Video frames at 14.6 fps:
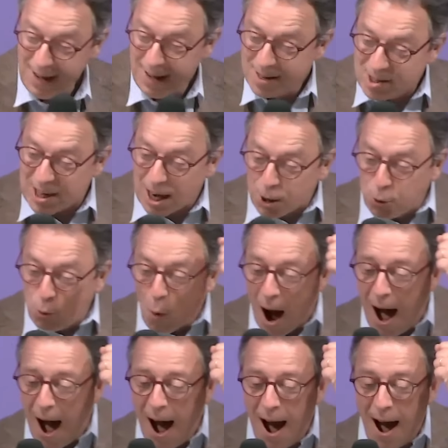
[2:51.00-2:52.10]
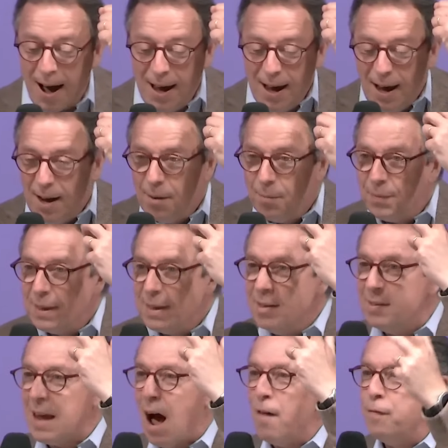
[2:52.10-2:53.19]
C'est quoi
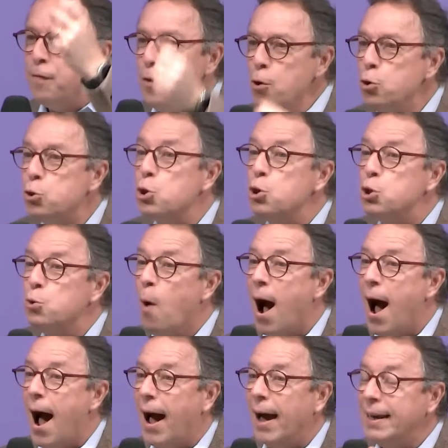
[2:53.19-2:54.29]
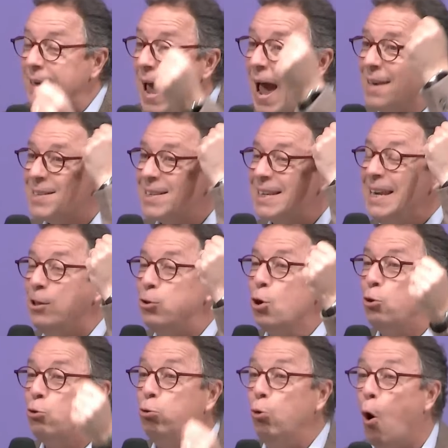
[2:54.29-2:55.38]
ta vue ce soir Qu'est-ce qui te
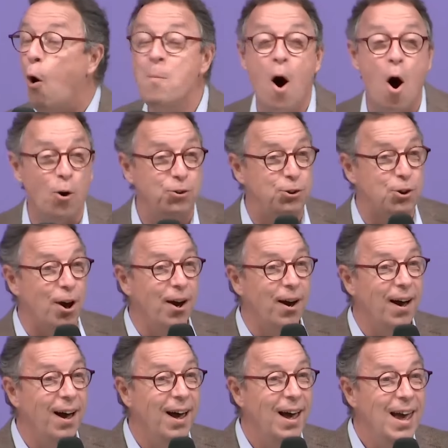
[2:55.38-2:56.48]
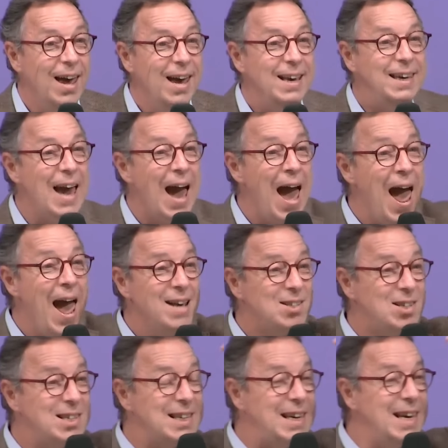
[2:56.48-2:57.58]
tourmente
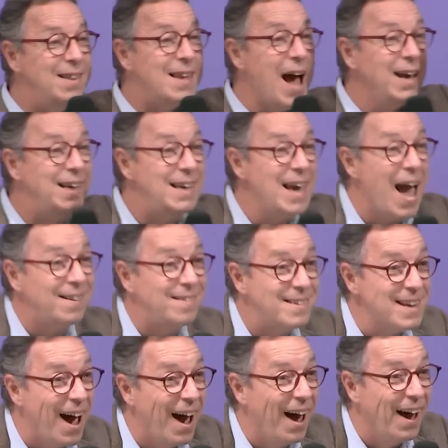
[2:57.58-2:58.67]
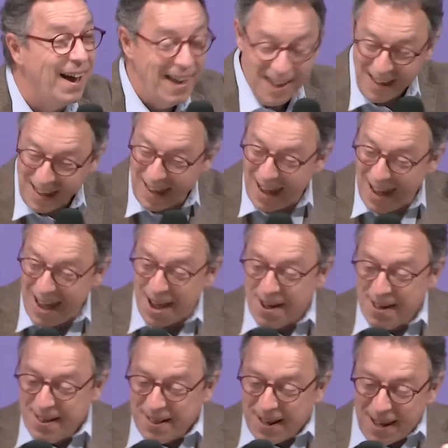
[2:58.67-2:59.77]
Qu'est-ce qui t'inquiète et,
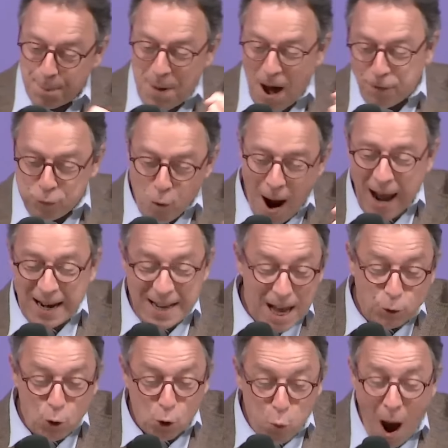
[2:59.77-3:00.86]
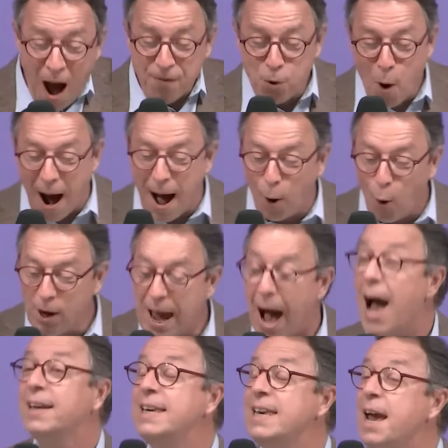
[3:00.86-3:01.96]
et, parfois, il y a de quoi avoir un regard
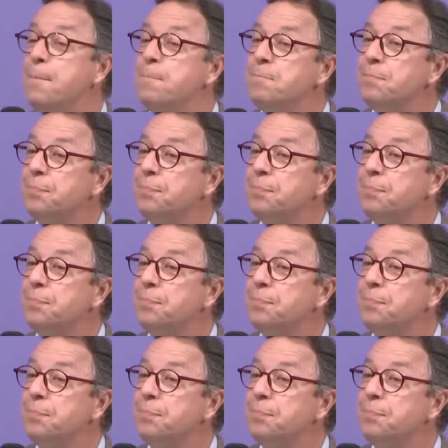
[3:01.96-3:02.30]
inquiet.